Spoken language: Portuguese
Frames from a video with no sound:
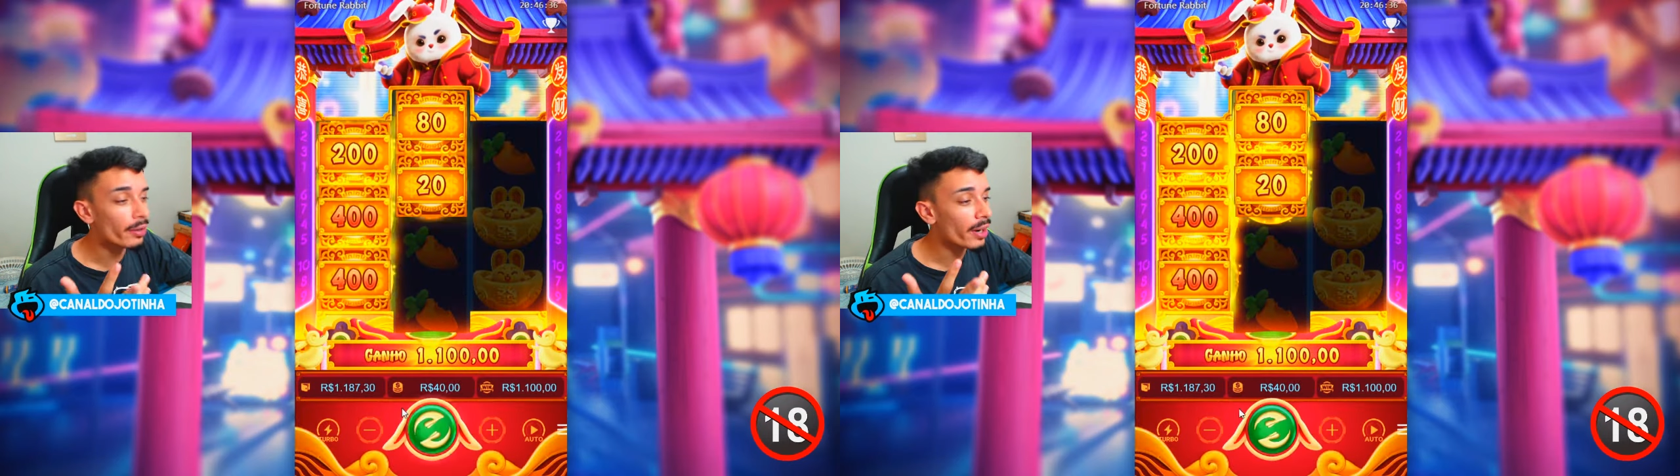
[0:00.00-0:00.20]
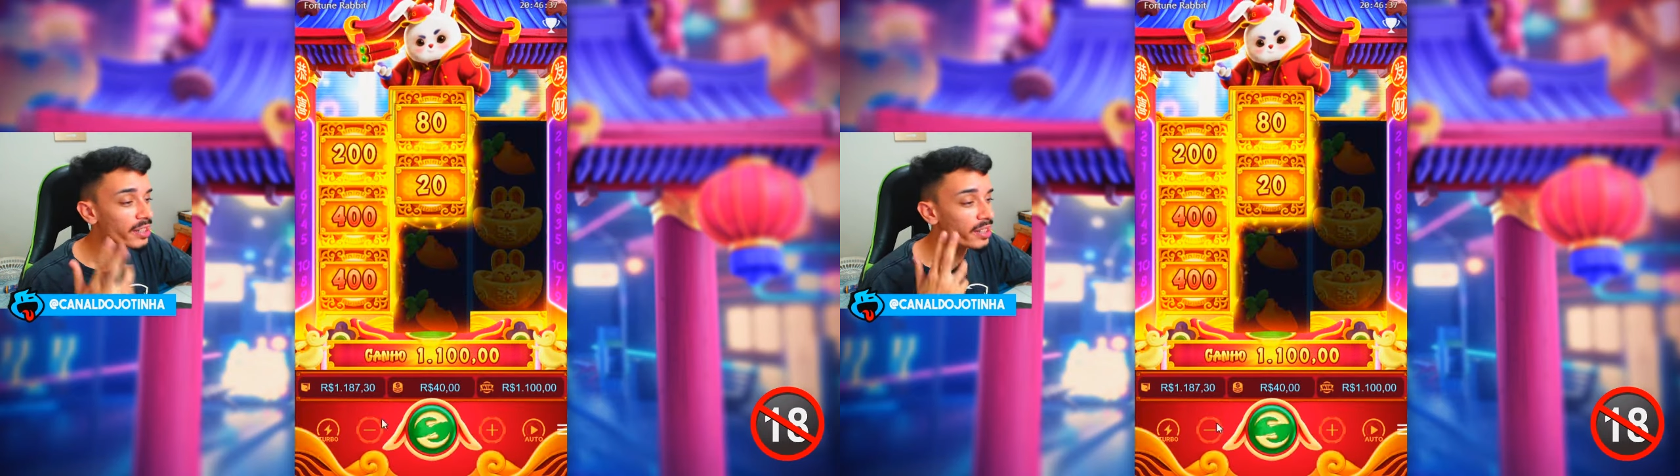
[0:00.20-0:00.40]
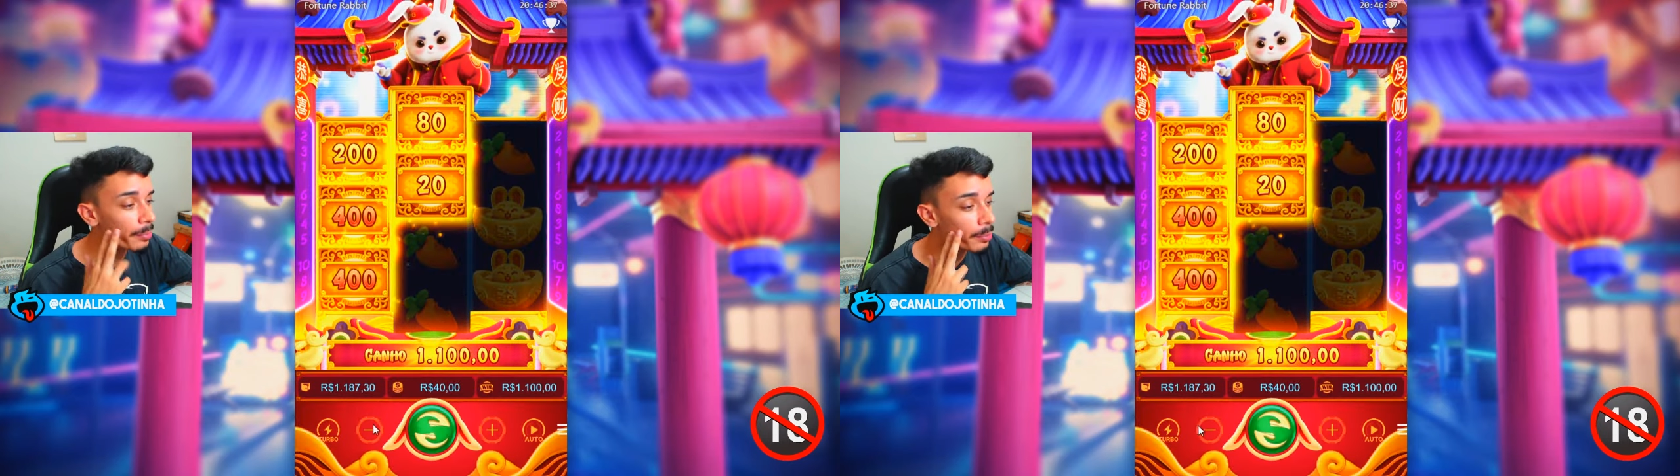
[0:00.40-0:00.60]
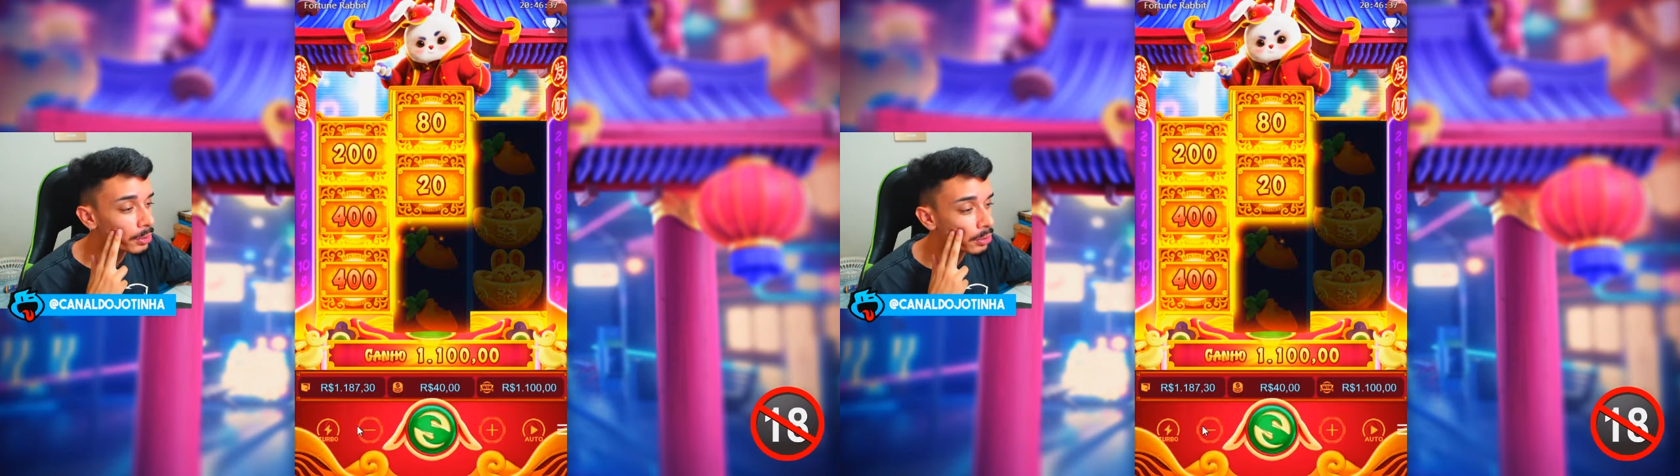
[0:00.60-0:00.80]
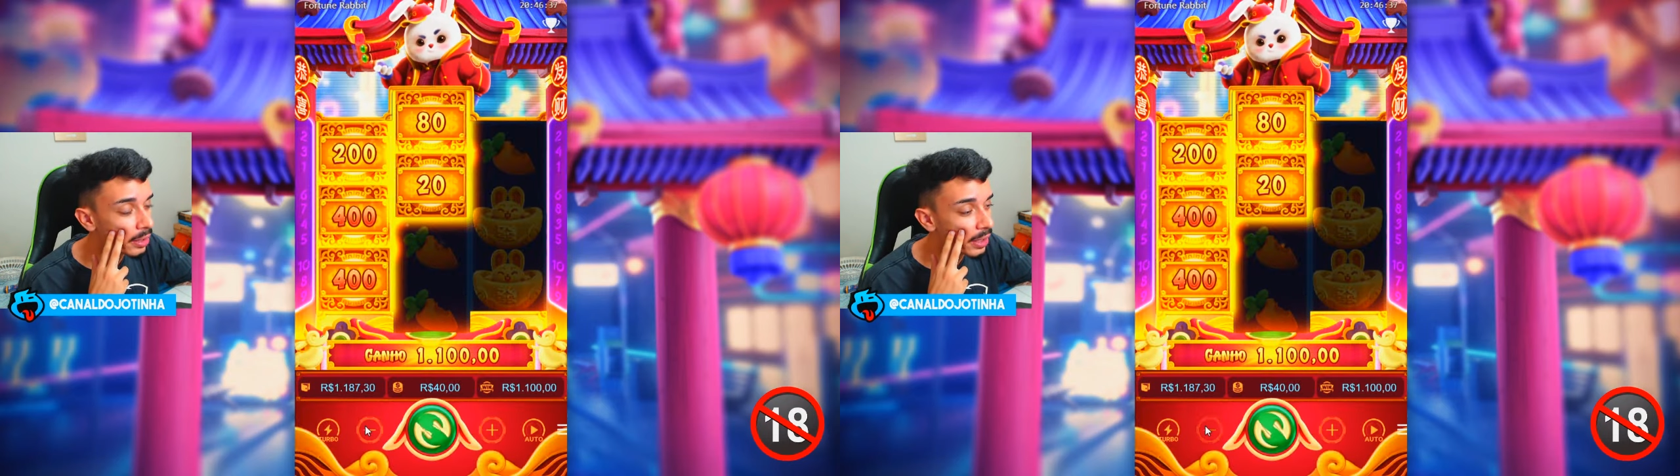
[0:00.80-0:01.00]
Eu achei
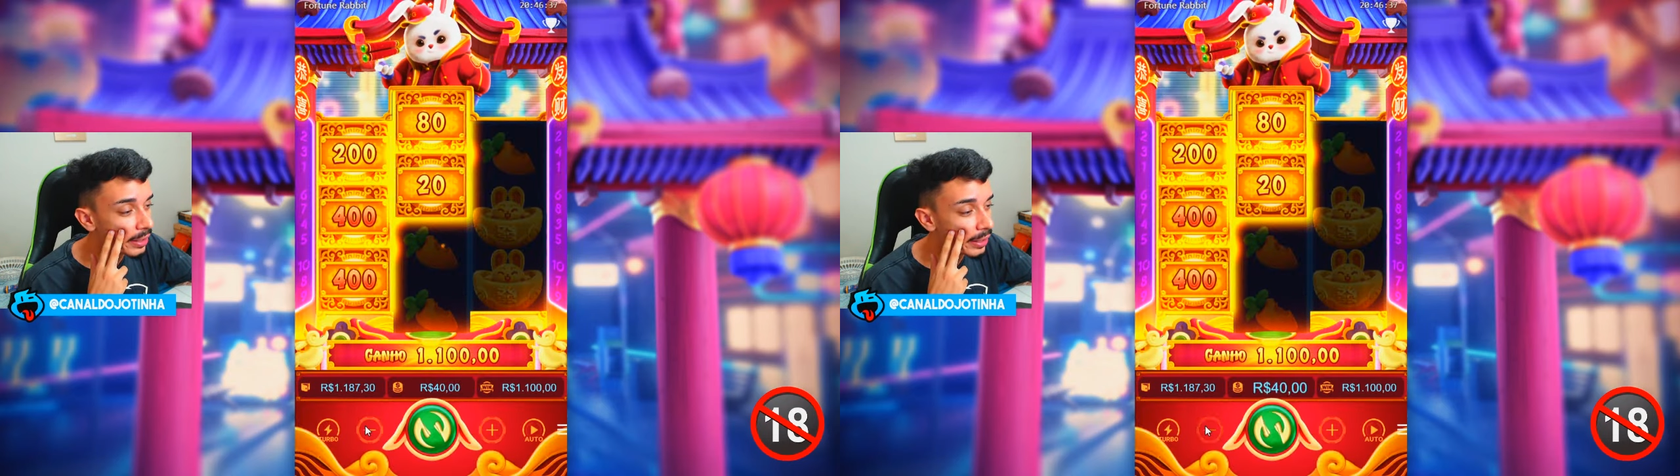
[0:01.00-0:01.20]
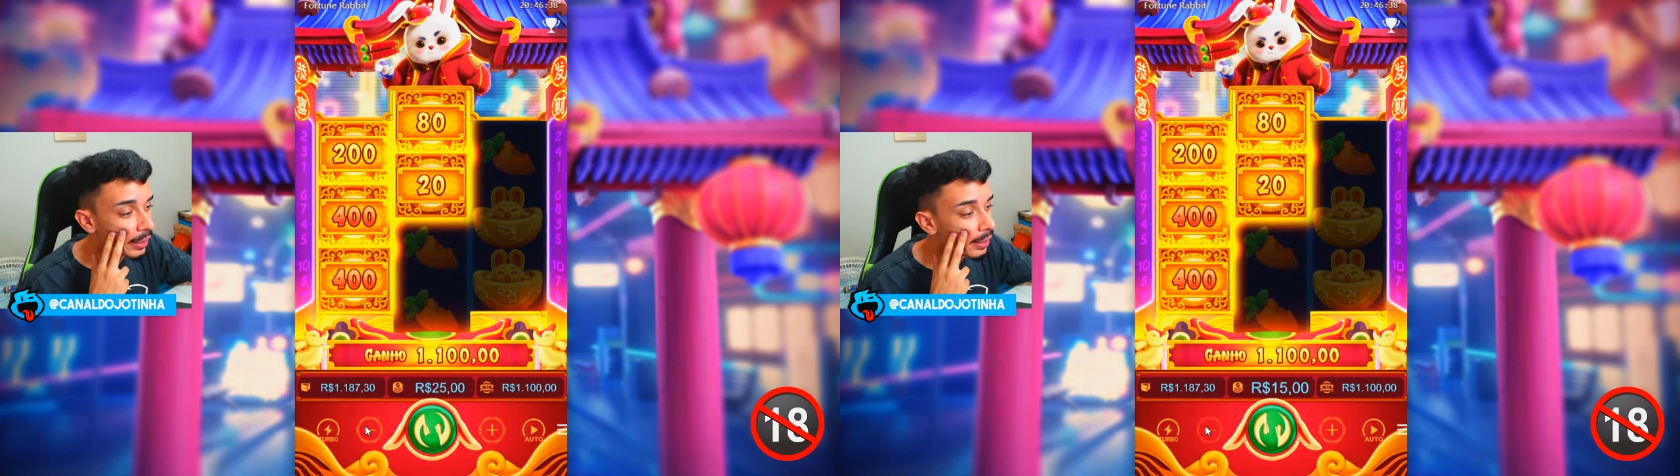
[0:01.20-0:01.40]
muito que ele, ia...